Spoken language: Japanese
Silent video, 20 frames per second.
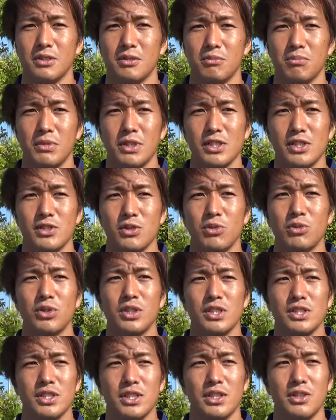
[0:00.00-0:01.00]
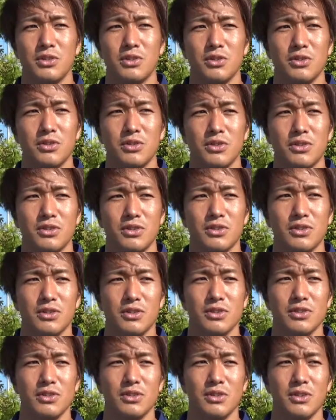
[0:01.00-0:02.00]
まあ、そうですねあの
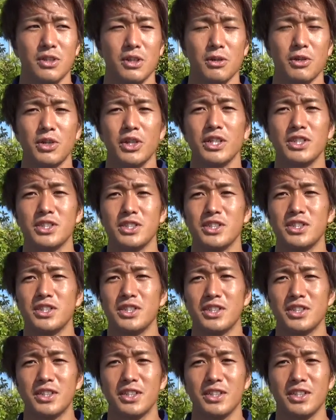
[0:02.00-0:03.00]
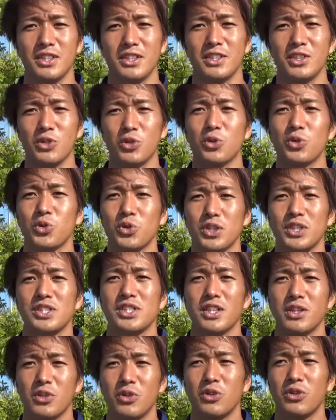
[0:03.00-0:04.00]
いや悔しい一言です
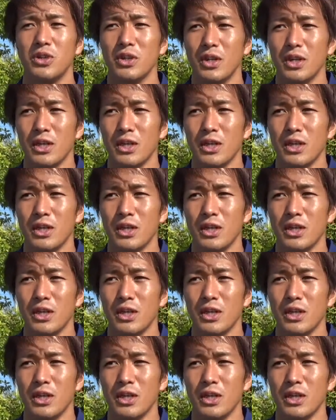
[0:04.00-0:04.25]
けど、うん、